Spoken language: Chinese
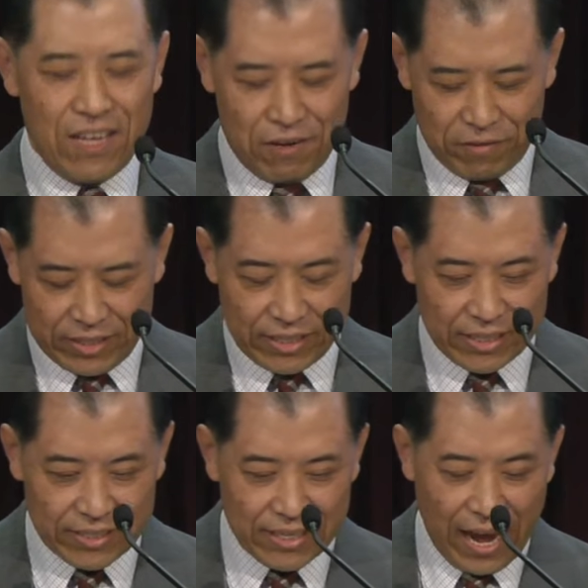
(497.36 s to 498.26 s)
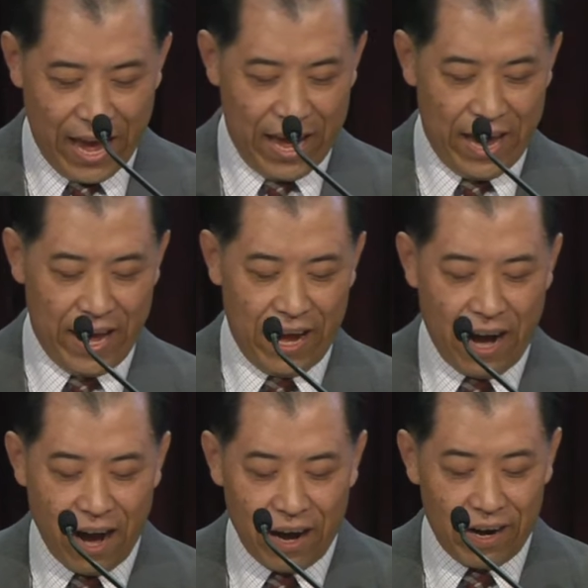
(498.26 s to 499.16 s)
我记得在
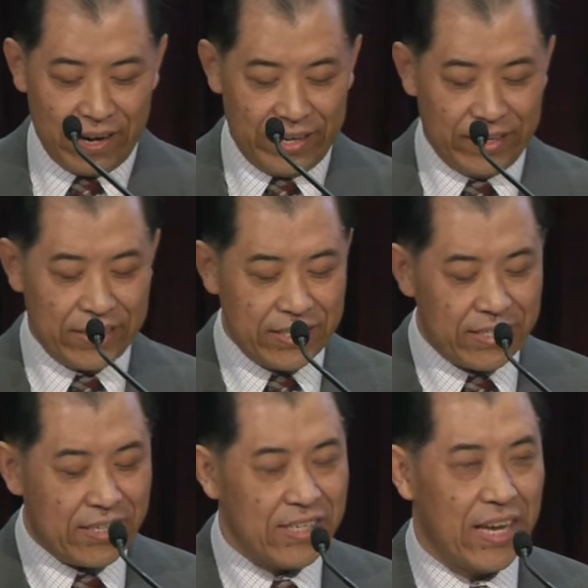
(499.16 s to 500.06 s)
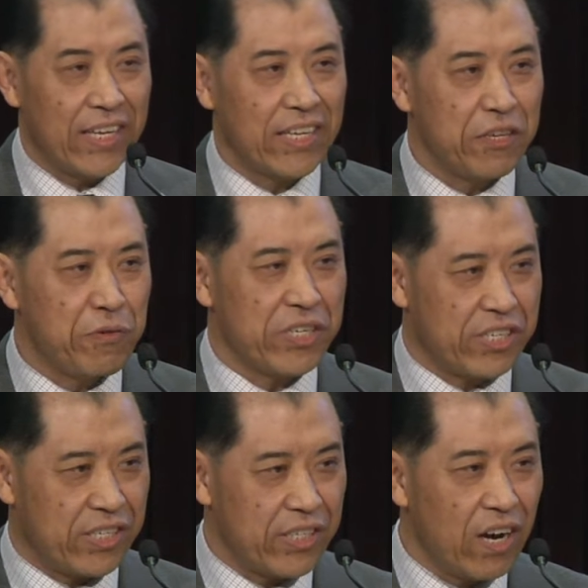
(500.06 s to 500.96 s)
二零一七年的一月
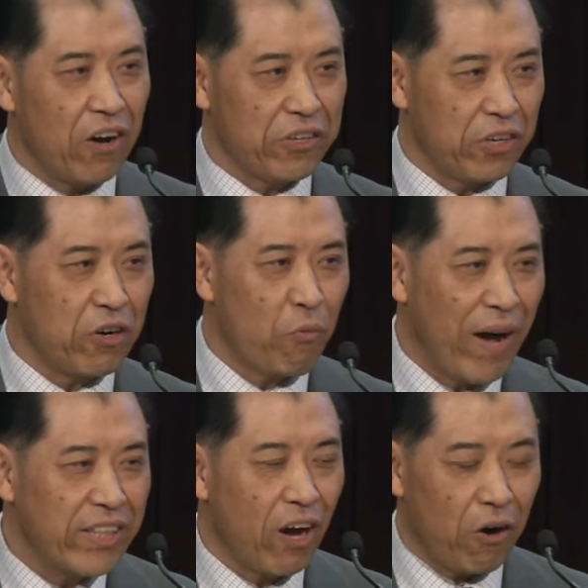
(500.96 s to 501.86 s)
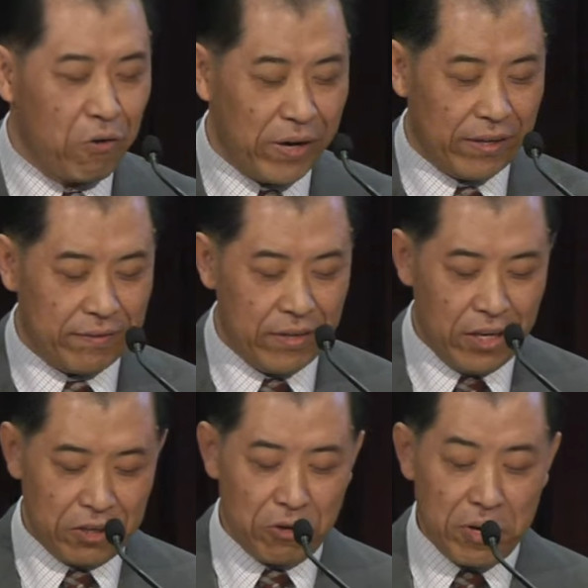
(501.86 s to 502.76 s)
十一号有一个晚祷会，
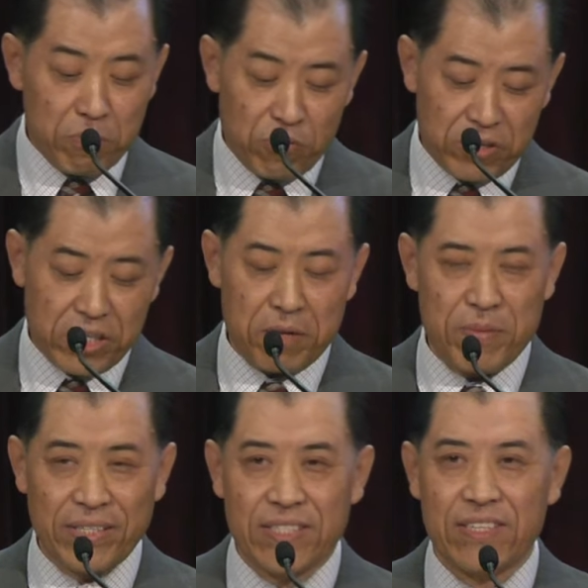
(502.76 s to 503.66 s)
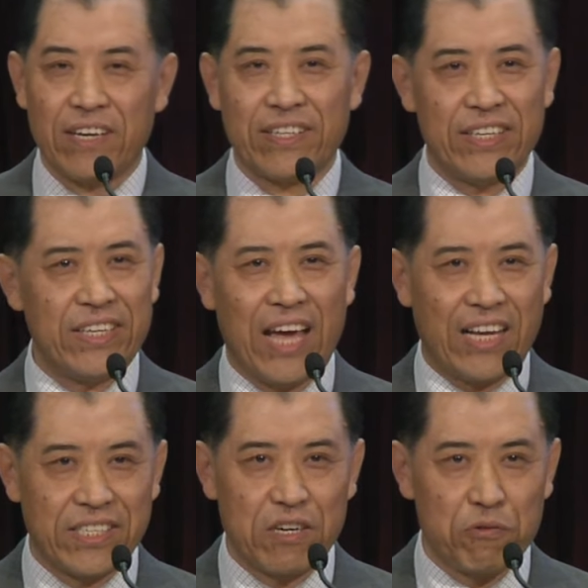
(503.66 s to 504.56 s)
有位牧师的名字叫以利亚
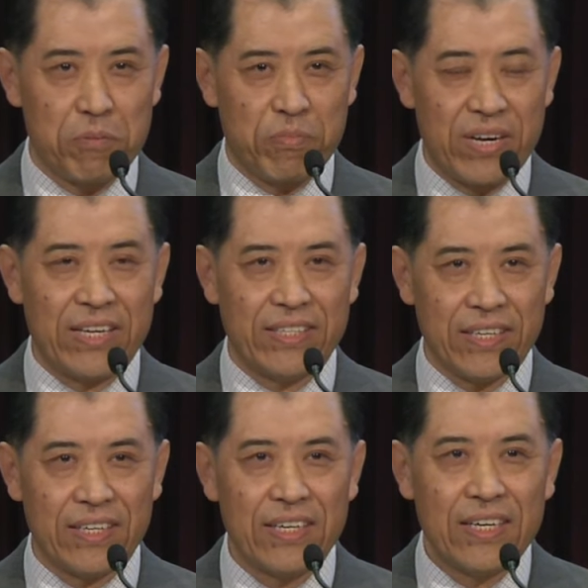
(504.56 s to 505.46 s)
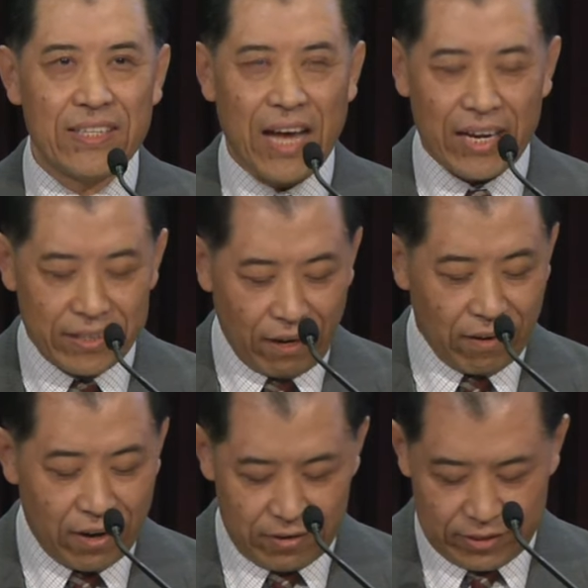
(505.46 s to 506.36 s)
其实我不认得，他的祷
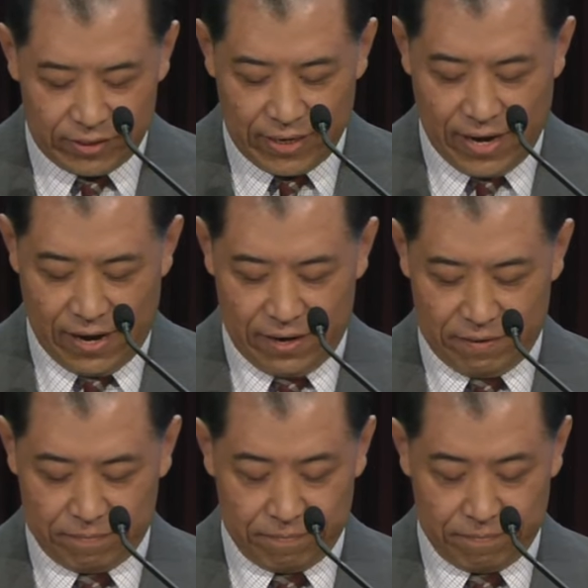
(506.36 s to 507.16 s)
告是这样的。